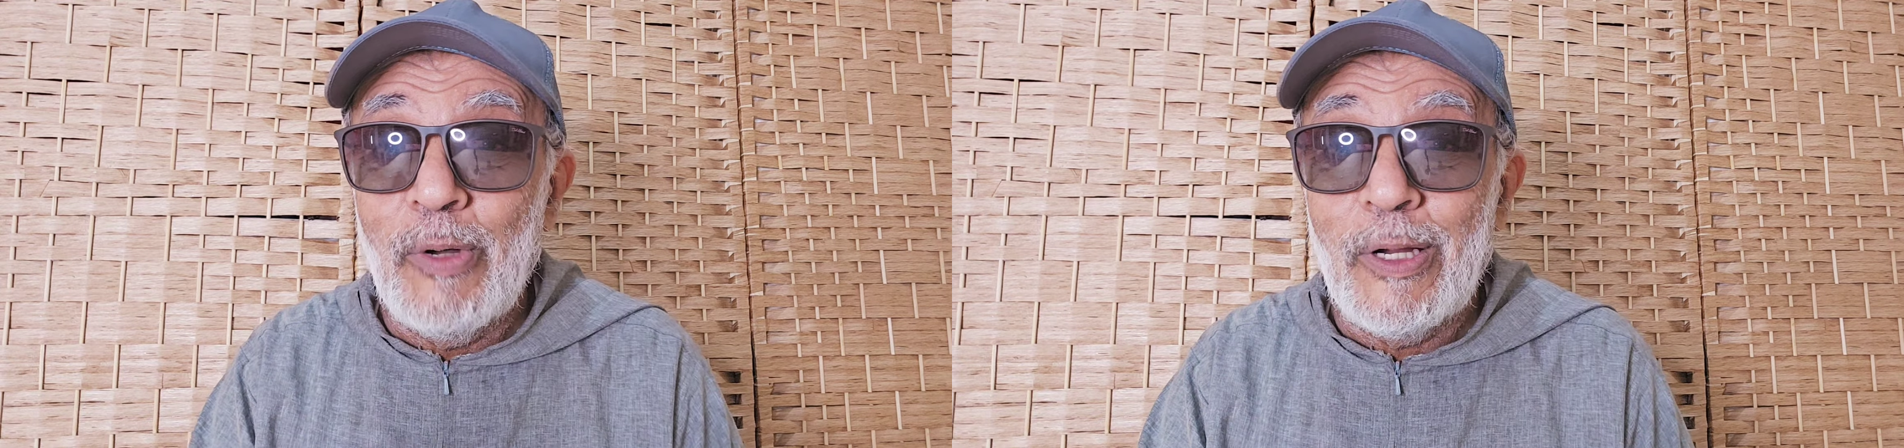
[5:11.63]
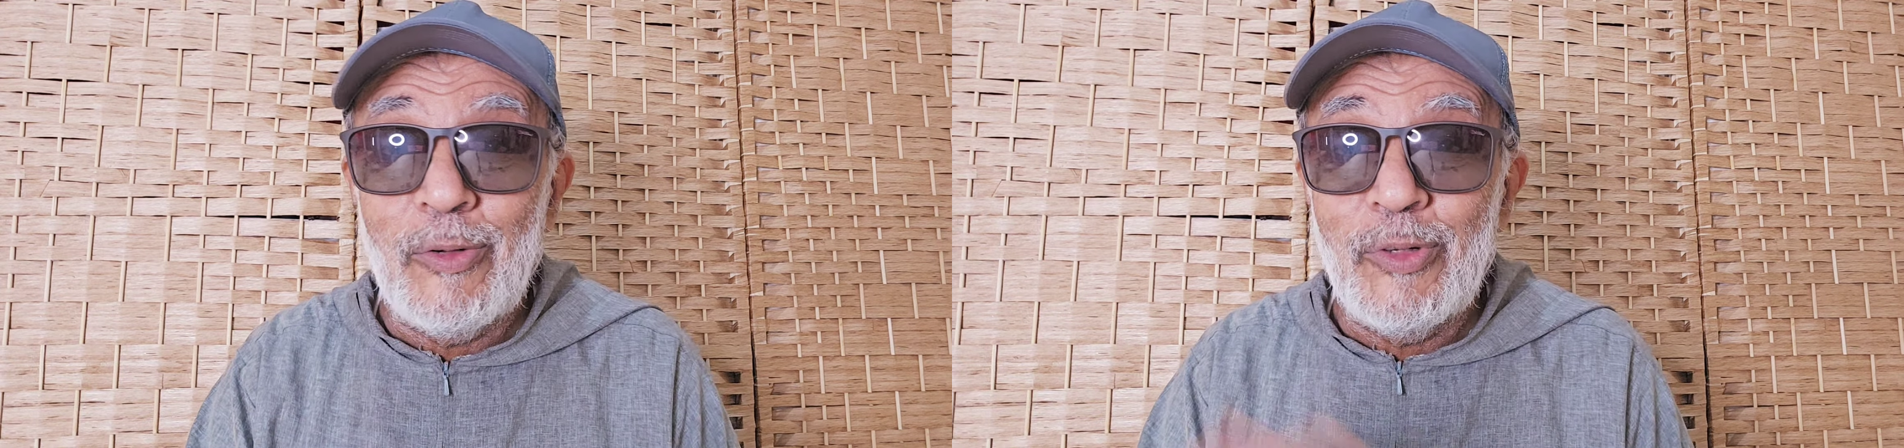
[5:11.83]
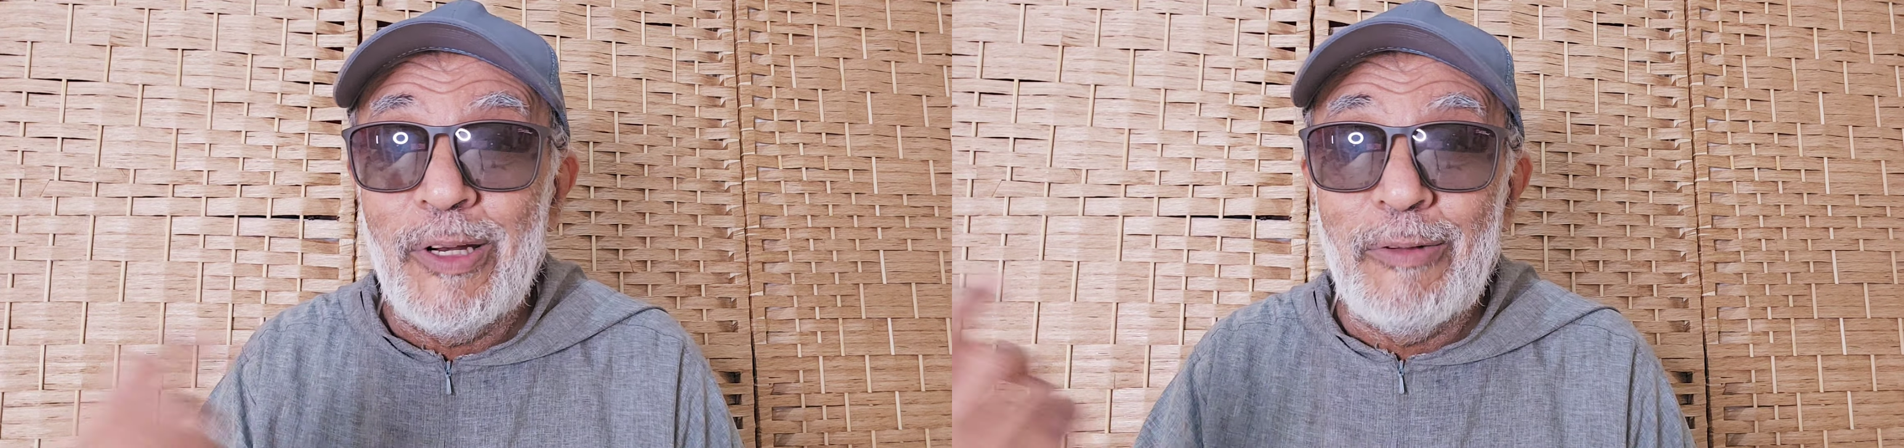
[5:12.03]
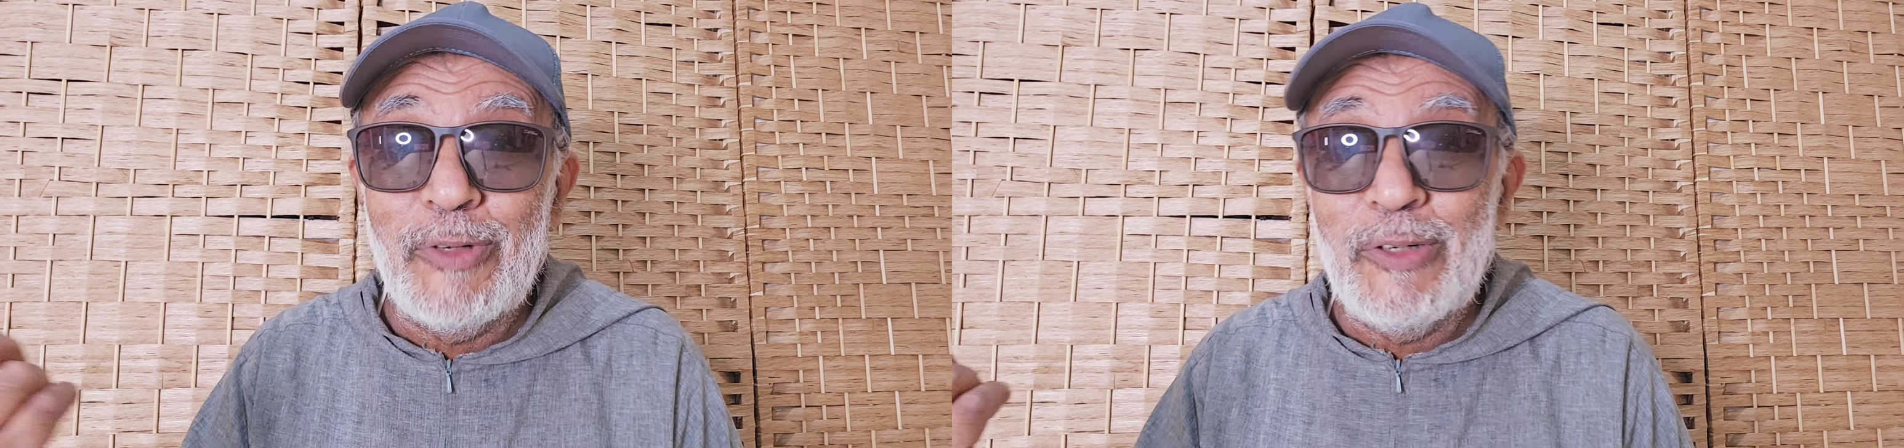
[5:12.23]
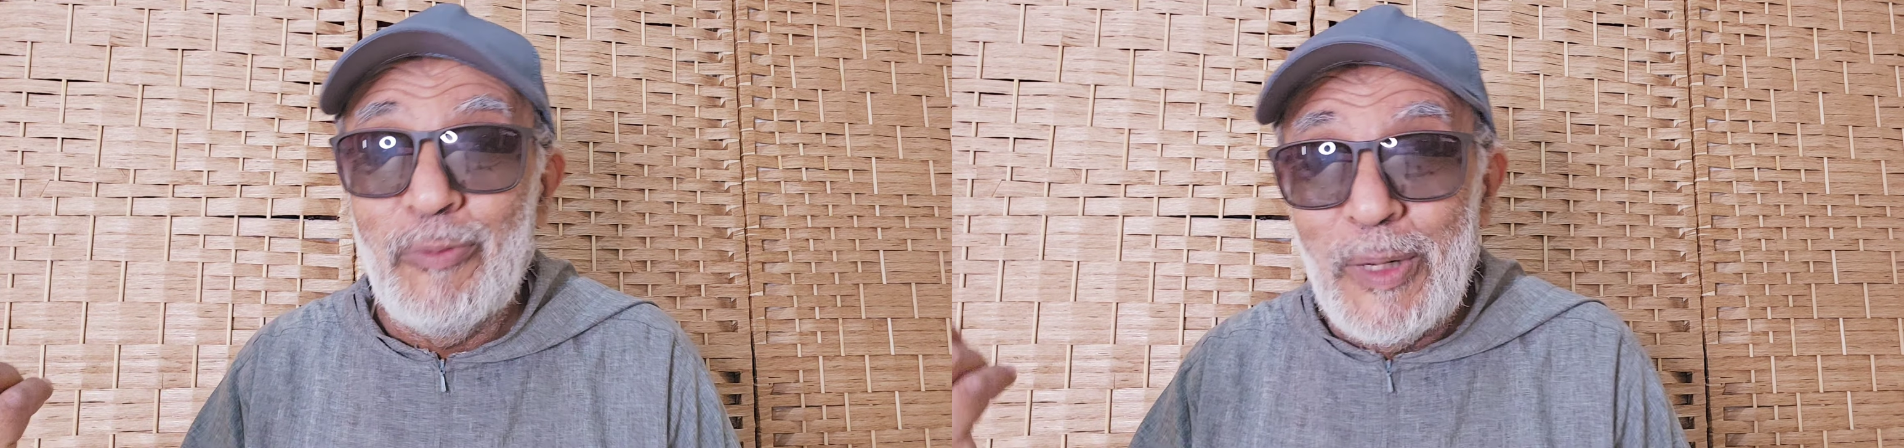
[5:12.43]

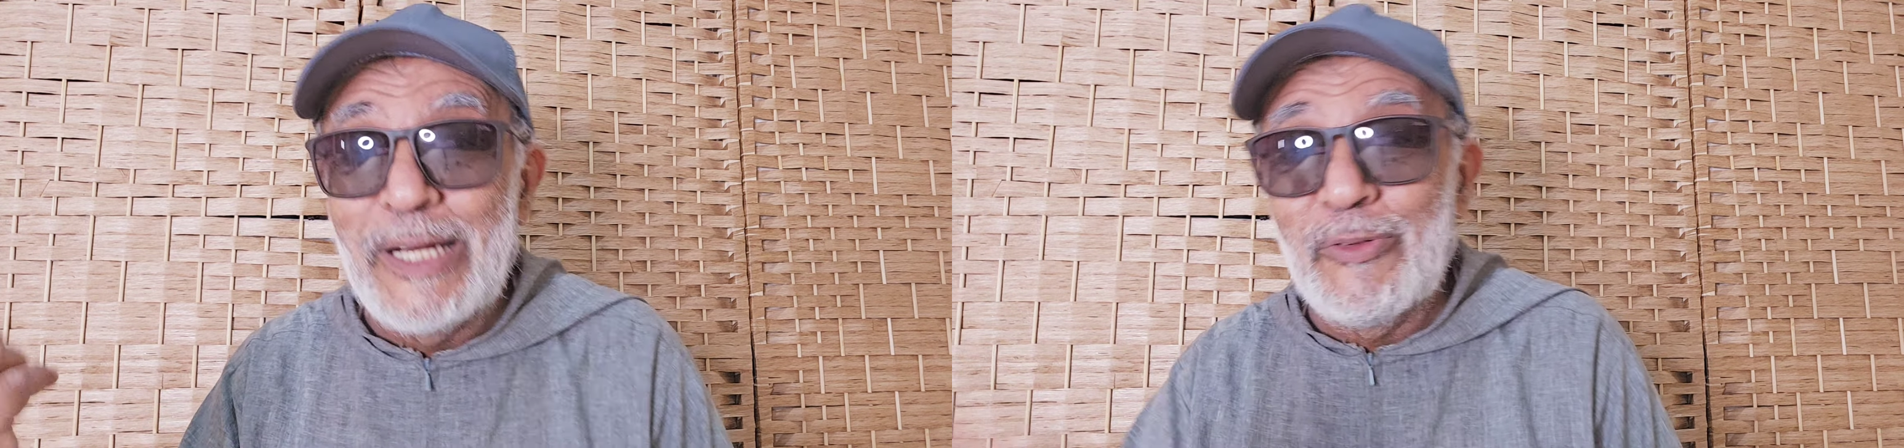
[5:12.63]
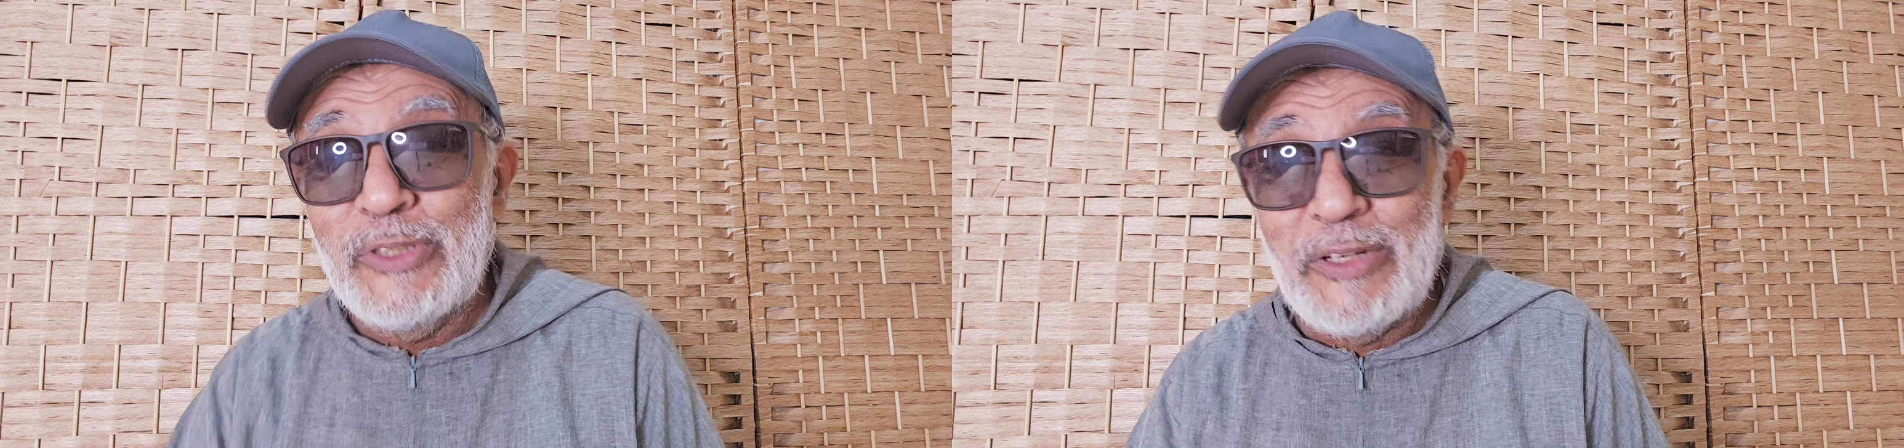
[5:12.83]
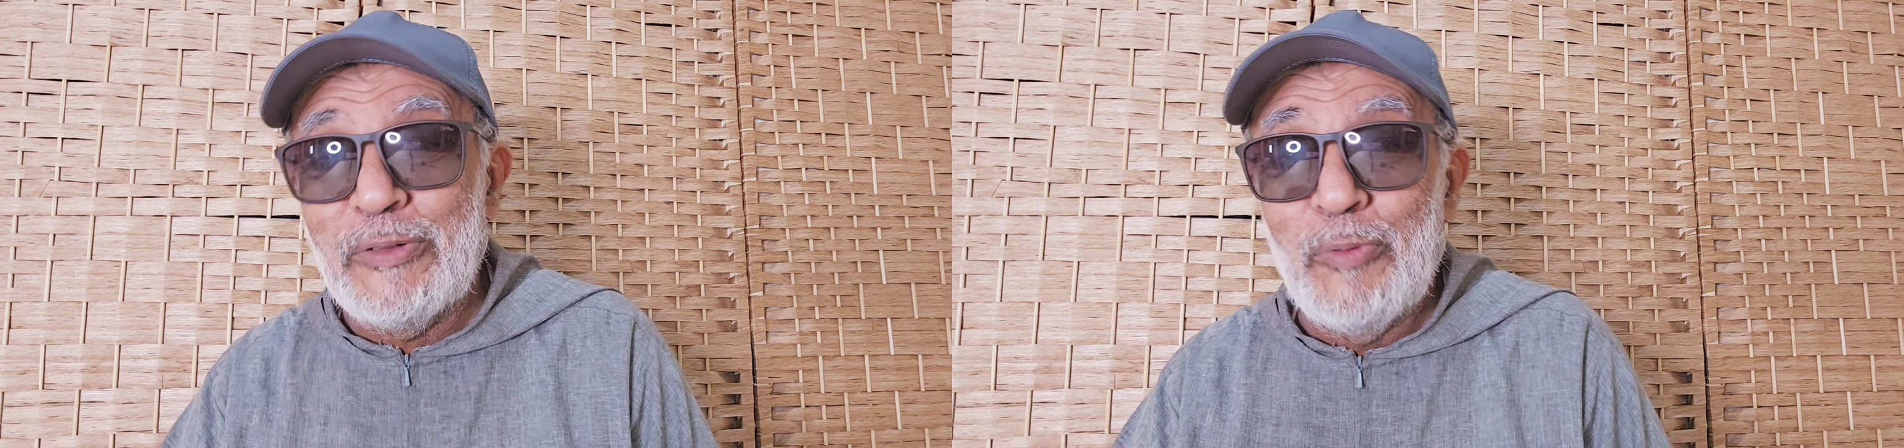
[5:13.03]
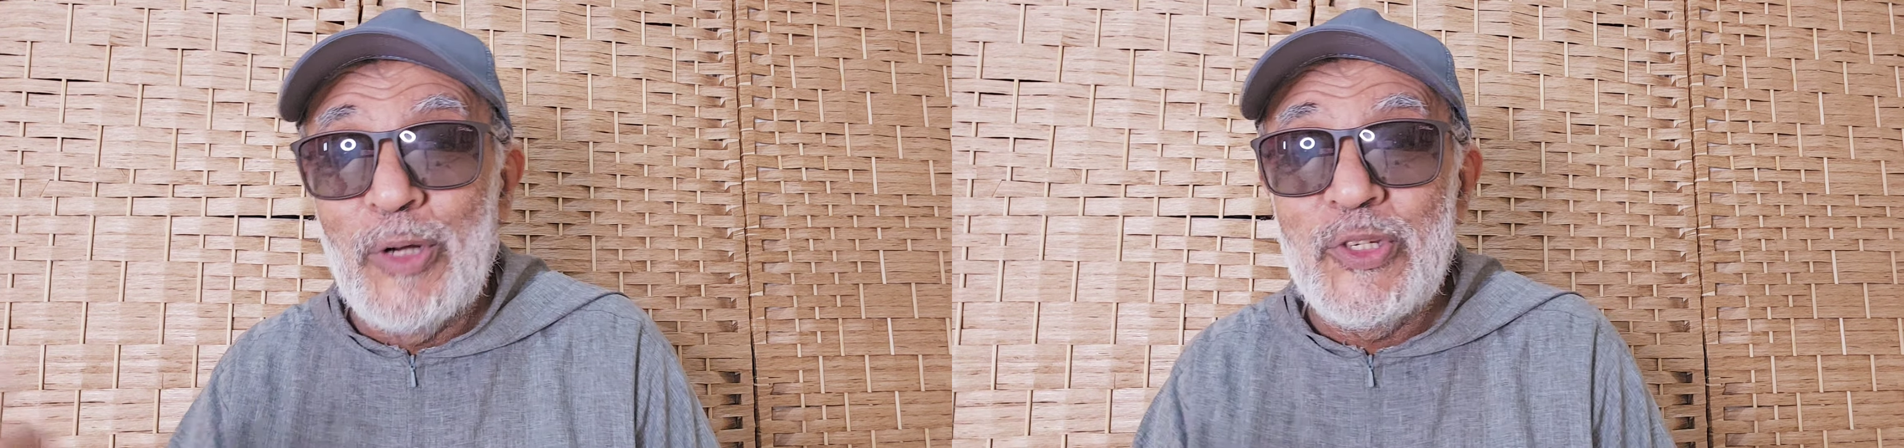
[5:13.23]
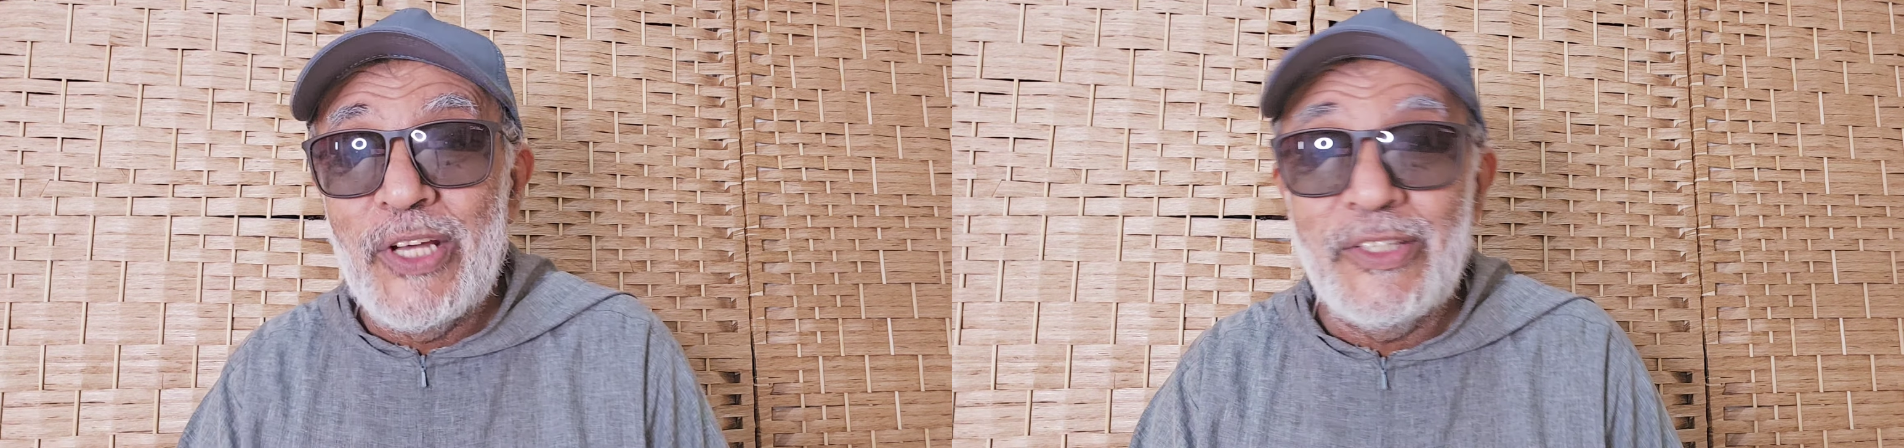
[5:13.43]
وأموال اقترفتموها تجارة